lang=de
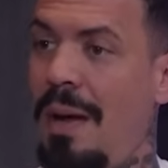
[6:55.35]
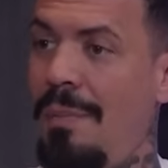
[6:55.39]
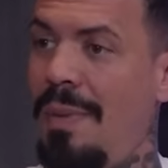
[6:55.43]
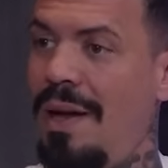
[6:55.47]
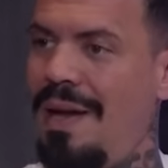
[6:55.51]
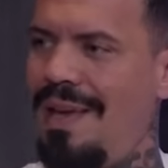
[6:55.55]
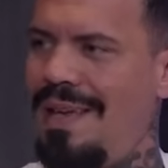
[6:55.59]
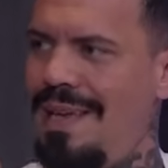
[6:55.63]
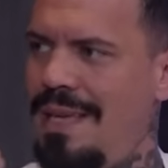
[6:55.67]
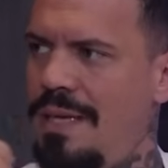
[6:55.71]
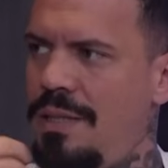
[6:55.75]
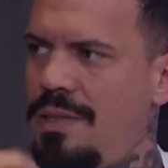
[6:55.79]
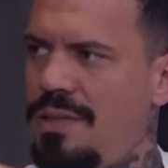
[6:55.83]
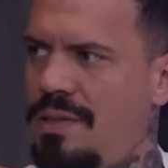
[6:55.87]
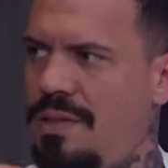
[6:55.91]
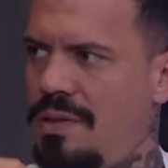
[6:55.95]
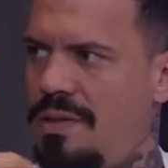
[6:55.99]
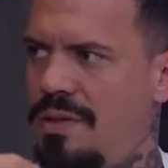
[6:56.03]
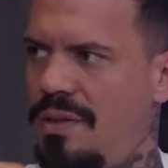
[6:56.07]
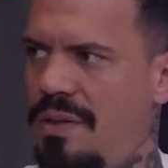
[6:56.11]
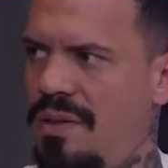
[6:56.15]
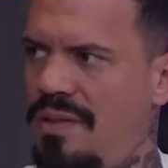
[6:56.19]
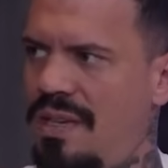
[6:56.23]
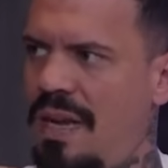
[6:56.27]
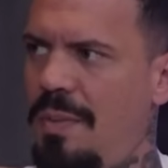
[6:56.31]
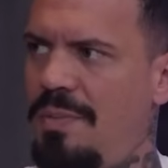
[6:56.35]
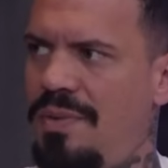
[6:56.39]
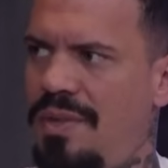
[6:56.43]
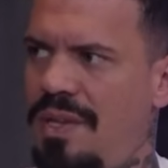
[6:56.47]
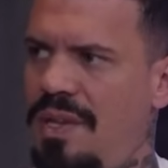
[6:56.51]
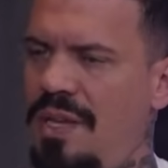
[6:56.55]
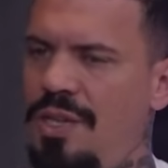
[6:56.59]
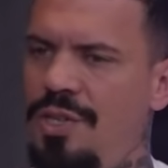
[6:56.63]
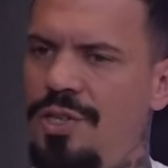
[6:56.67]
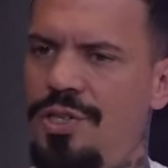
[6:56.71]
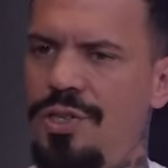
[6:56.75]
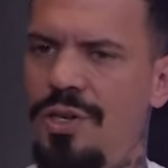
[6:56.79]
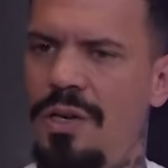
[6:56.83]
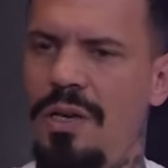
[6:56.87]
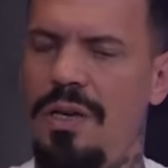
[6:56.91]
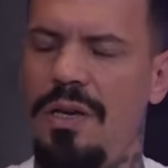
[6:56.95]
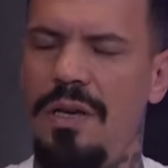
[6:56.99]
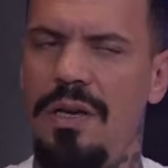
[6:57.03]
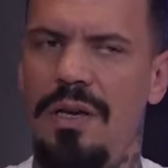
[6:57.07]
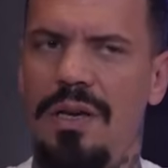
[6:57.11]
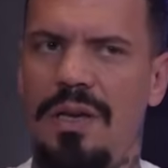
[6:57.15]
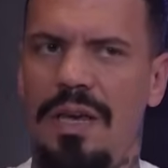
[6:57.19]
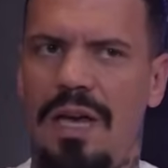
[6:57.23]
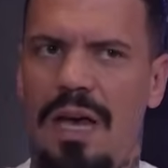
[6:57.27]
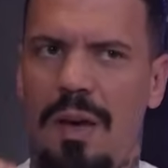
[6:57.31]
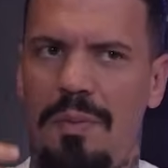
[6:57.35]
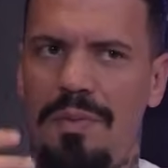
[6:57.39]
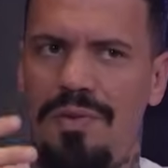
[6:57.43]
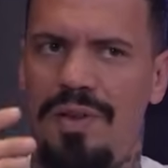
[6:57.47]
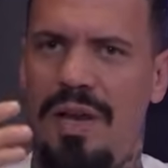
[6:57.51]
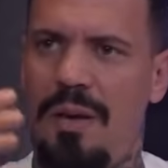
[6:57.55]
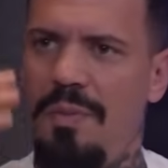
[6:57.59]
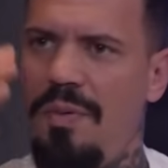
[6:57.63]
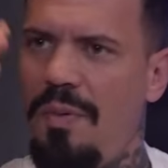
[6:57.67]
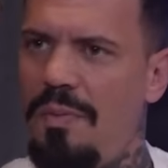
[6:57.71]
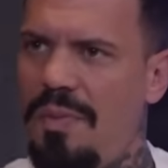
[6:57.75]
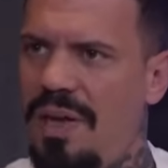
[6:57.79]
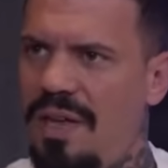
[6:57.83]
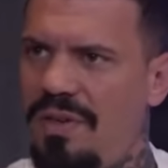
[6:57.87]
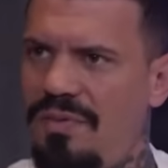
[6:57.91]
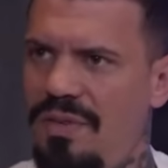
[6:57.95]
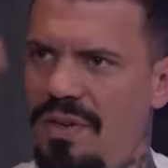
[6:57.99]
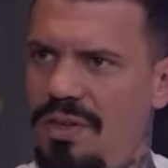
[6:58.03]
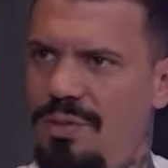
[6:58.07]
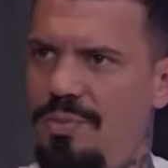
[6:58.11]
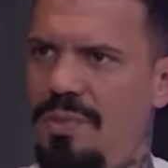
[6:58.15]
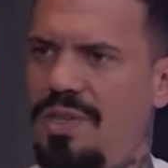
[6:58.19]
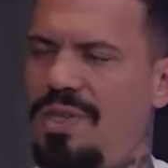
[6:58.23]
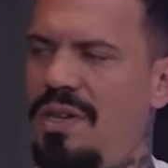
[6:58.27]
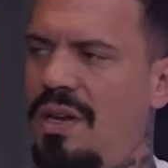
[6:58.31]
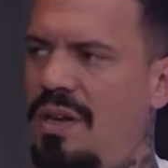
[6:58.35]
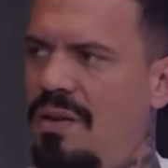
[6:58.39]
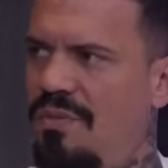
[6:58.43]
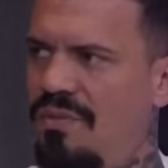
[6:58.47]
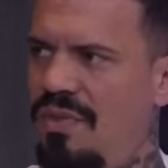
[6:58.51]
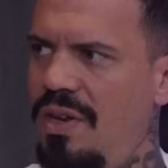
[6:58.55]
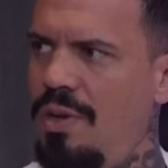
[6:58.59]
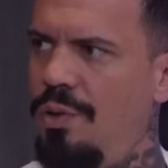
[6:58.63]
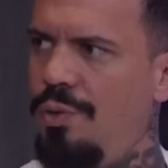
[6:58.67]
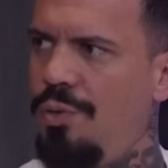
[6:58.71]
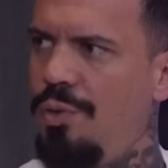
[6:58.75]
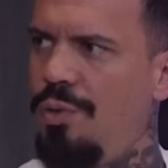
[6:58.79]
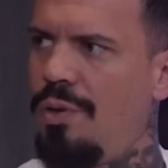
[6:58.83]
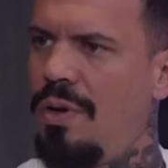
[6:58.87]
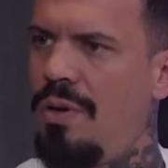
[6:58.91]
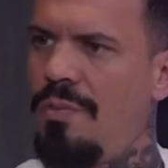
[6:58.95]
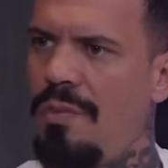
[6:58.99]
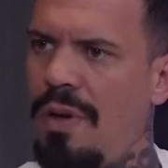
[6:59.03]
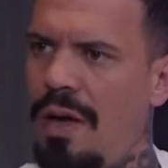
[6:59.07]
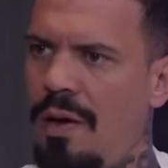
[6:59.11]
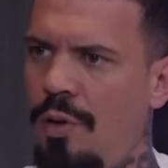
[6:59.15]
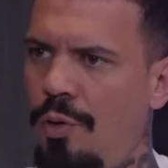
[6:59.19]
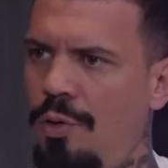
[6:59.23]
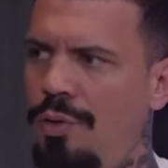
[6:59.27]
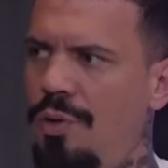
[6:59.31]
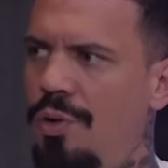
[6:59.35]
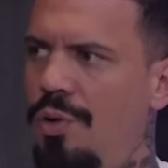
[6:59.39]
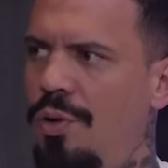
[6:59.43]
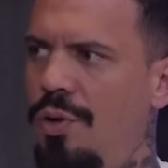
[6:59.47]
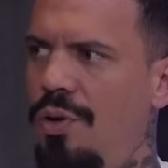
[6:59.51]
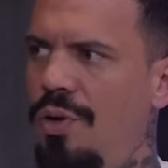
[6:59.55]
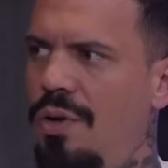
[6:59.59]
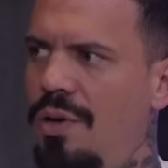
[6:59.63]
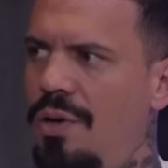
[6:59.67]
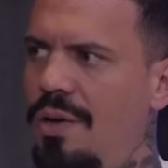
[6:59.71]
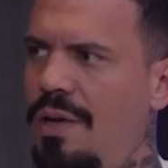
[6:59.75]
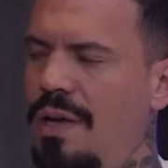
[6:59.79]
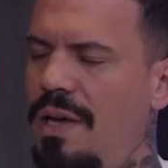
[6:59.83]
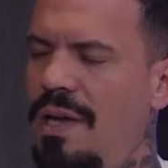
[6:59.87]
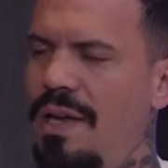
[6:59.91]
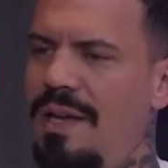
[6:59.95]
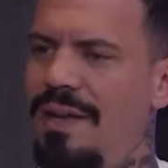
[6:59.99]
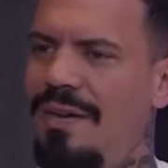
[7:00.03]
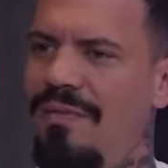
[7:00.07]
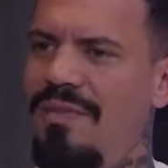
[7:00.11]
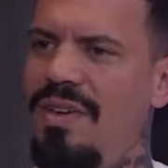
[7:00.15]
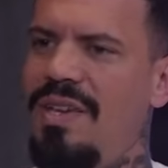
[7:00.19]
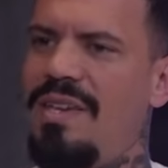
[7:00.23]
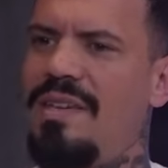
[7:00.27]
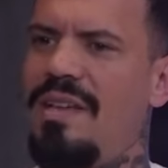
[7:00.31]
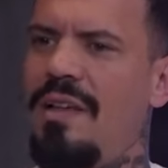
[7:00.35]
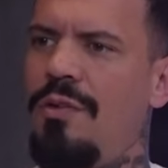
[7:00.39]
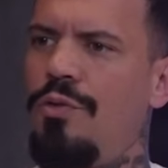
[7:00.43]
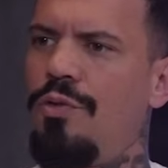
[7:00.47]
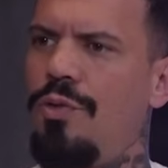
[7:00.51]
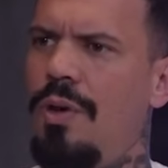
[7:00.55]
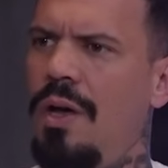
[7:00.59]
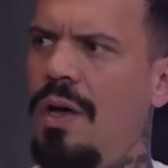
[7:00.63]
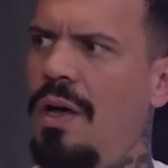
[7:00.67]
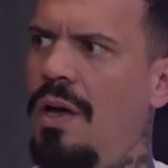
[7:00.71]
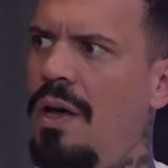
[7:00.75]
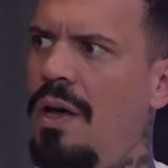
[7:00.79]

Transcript: Aber ich selbst ich, habe ich selber gemerkt, wenn ich mich dann im Video oder im Audio höre, wie ich dann so, äh,